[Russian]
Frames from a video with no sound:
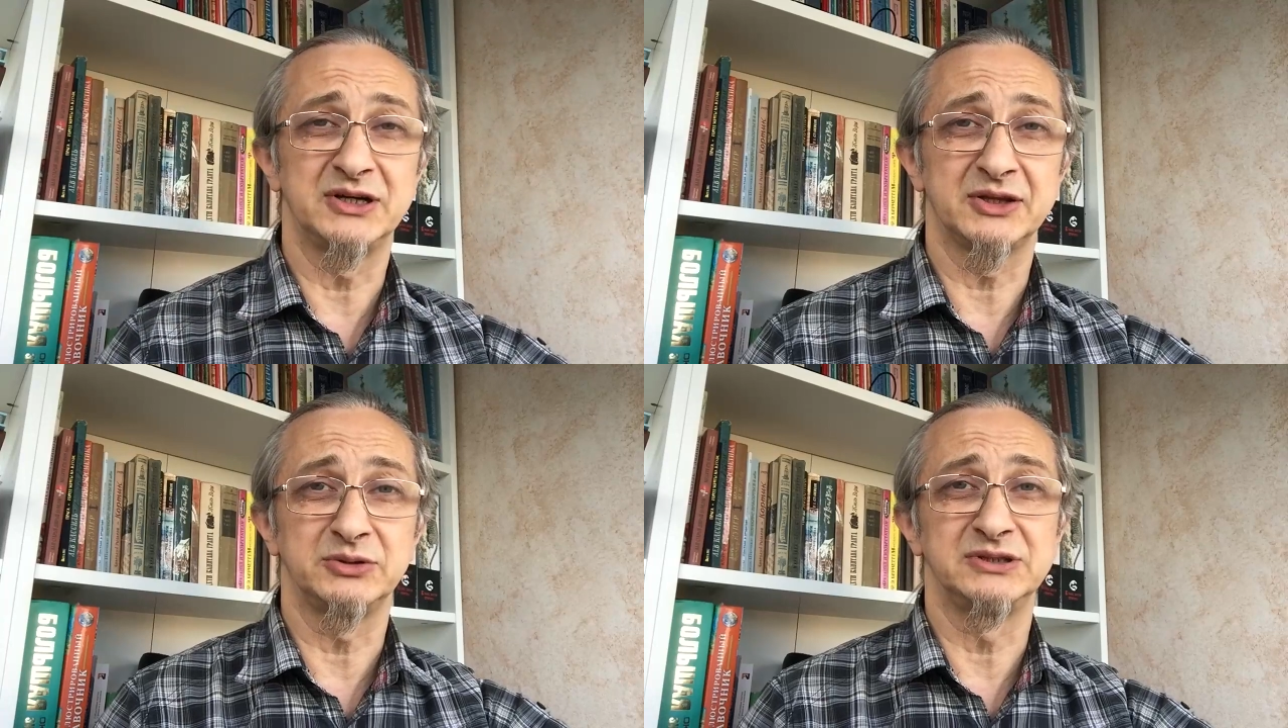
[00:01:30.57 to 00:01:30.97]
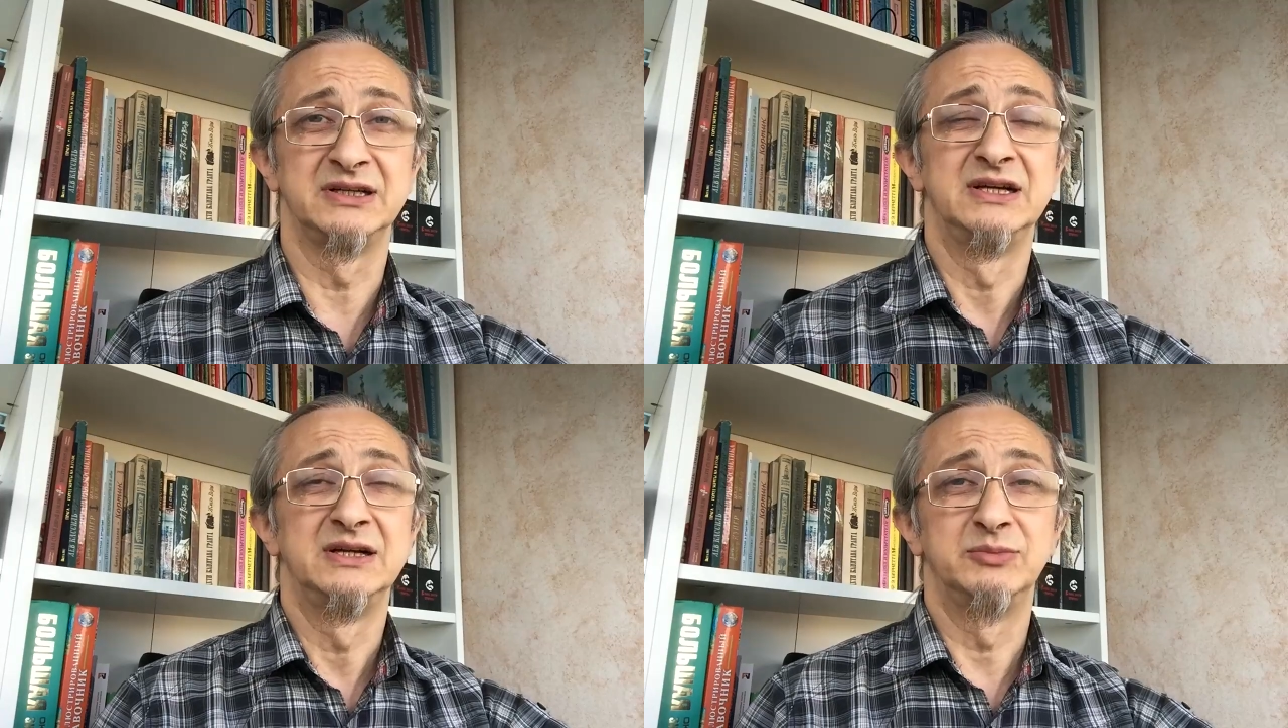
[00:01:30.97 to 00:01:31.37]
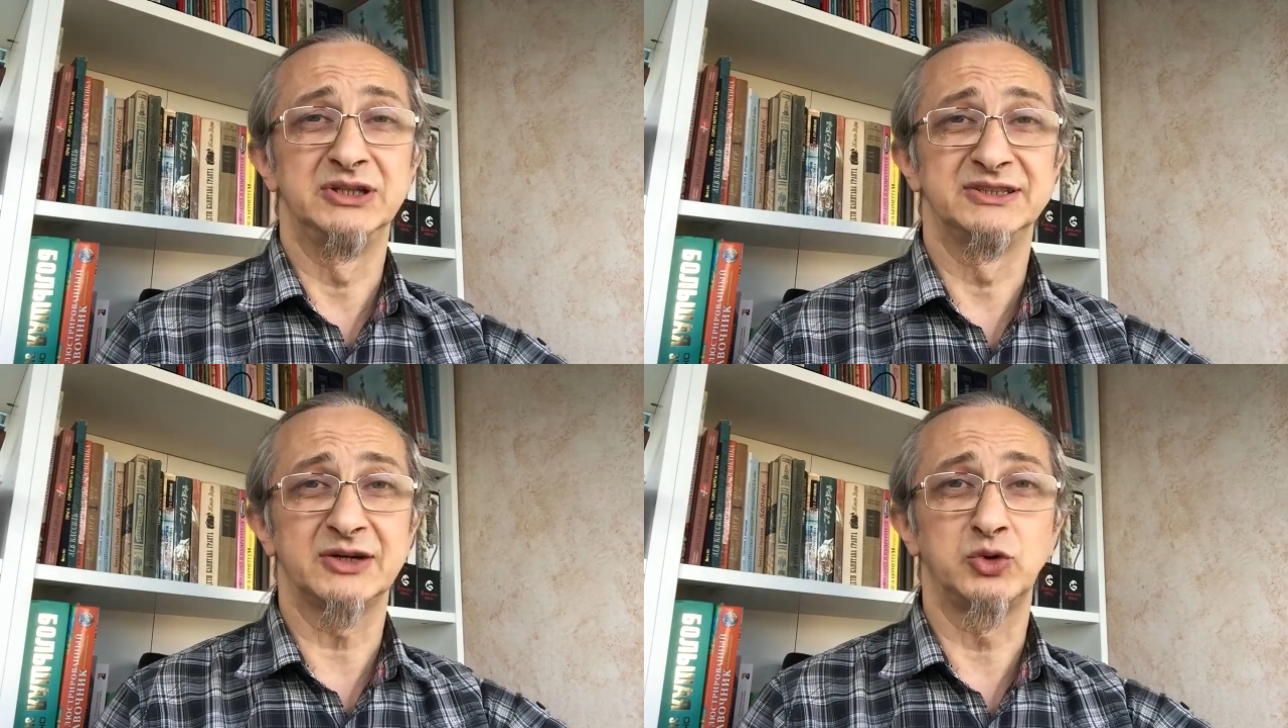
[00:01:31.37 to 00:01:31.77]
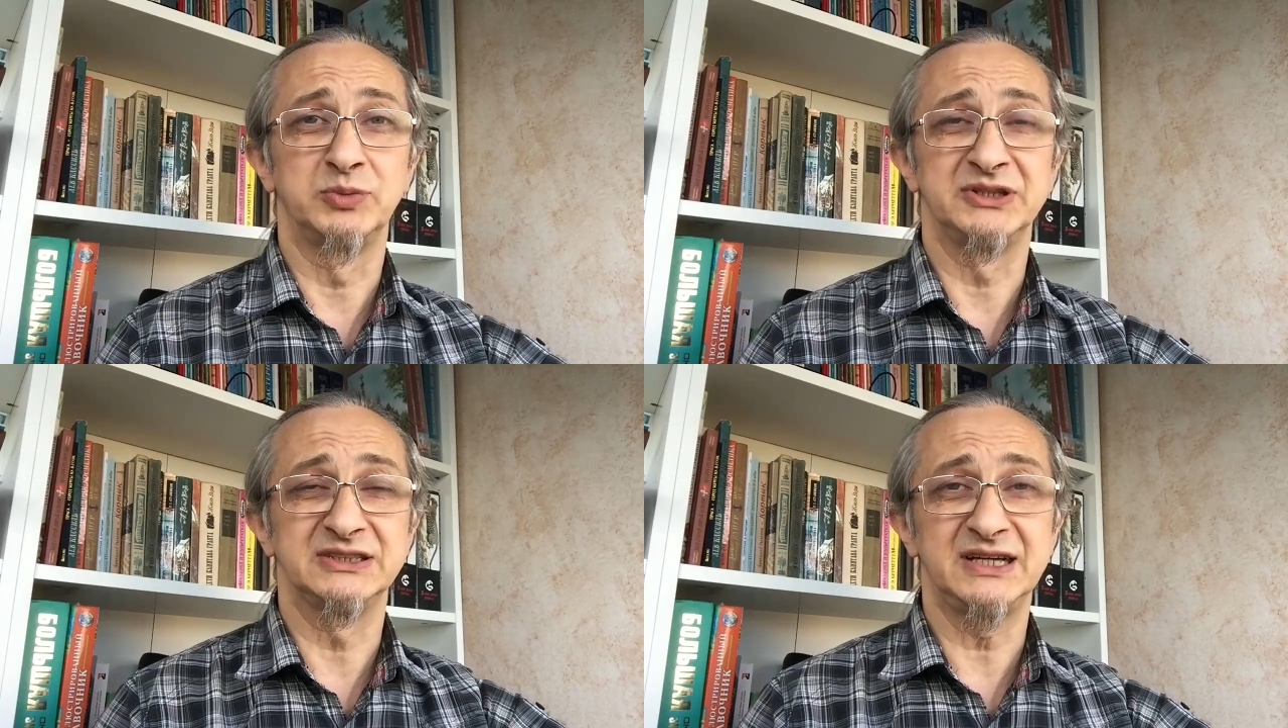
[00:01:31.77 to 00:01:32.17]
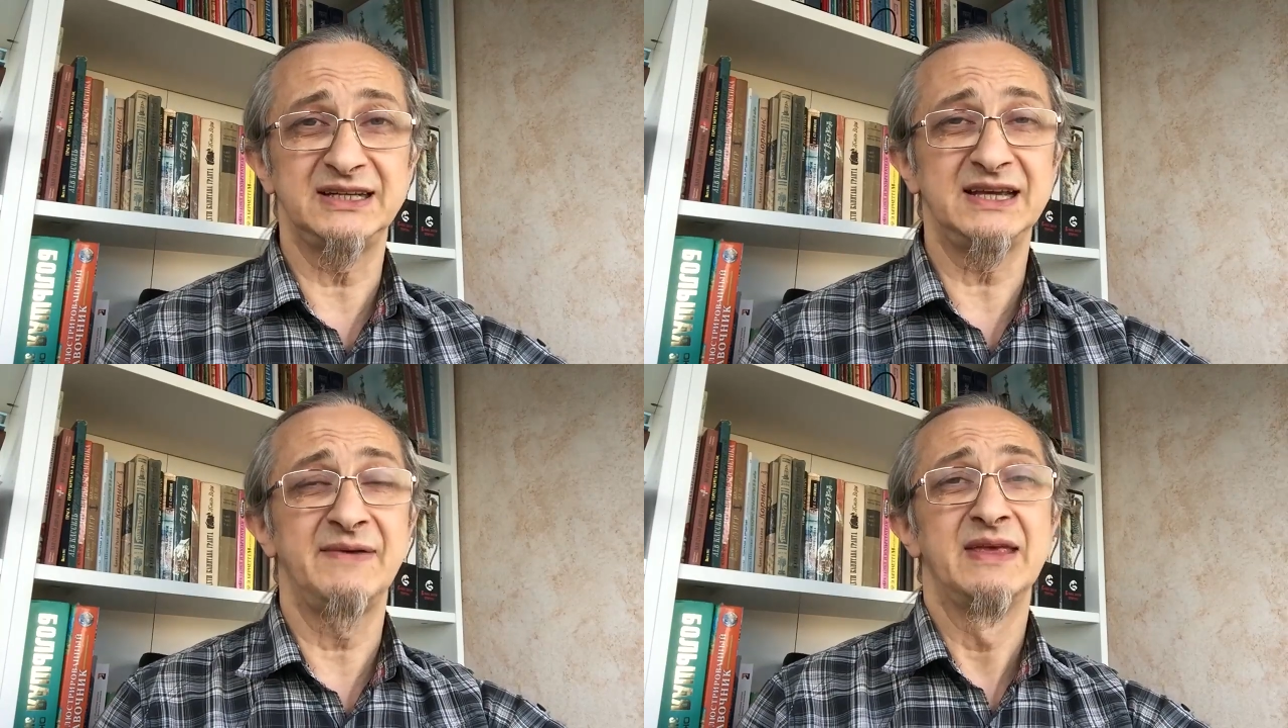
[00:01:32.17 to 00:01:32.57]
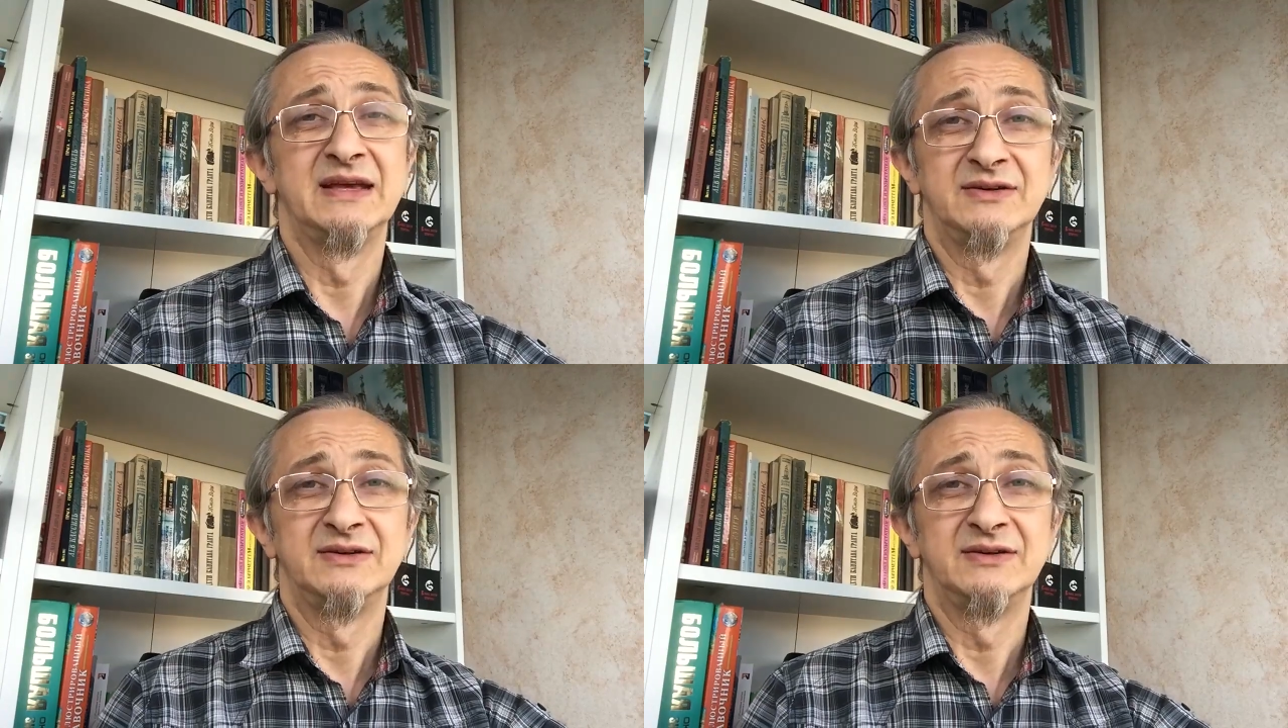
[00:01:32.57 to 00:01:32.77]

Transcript: которые были закуплены ранее,